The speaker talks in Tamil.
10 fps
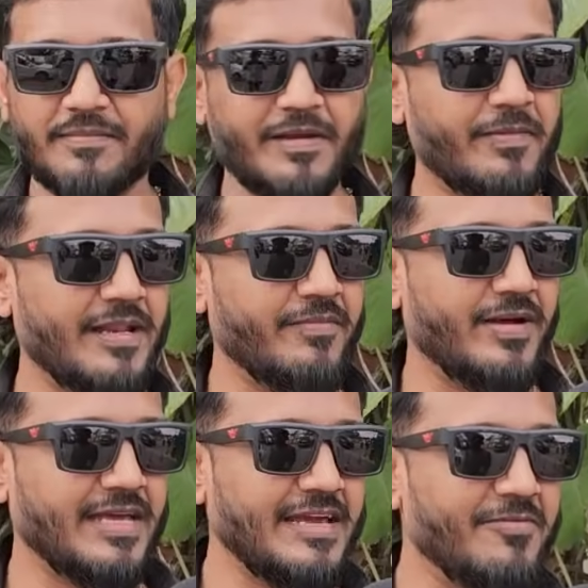இப்போ எப்படி நம்ம
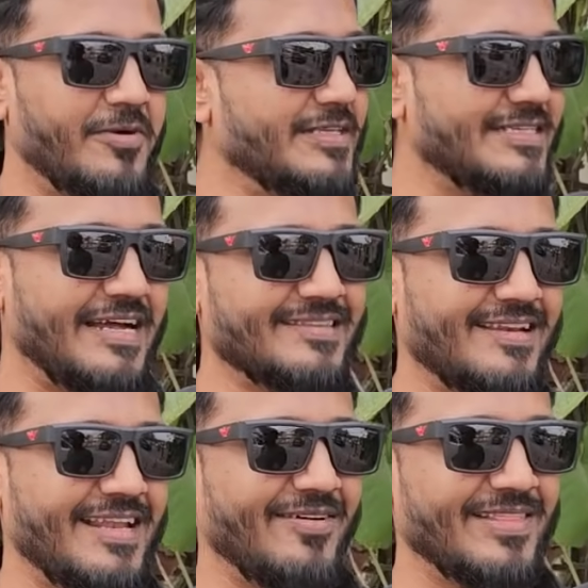ஐயா மோடிஜி
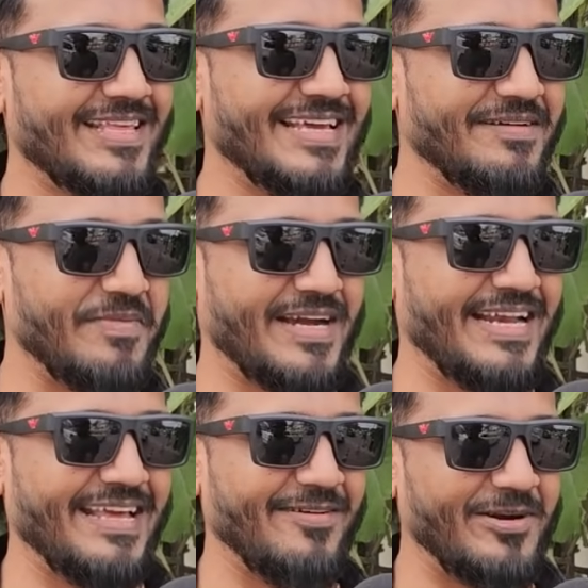நார்த்தெல்லாம் வந்து
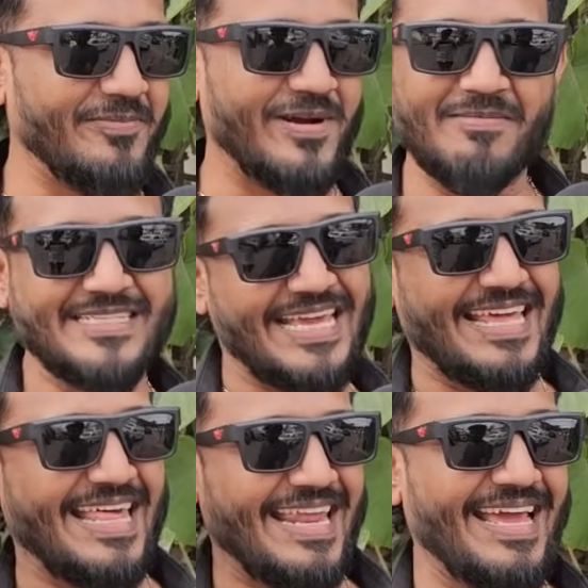மக்களே ஓட்டு போடாமல்
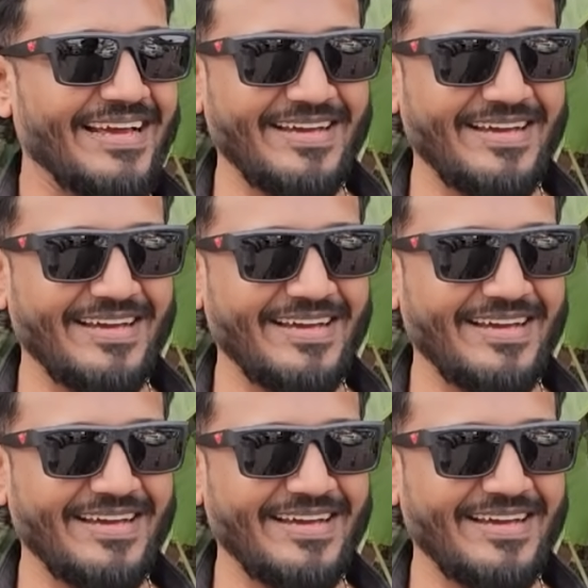ஜெயிக்கிறாரு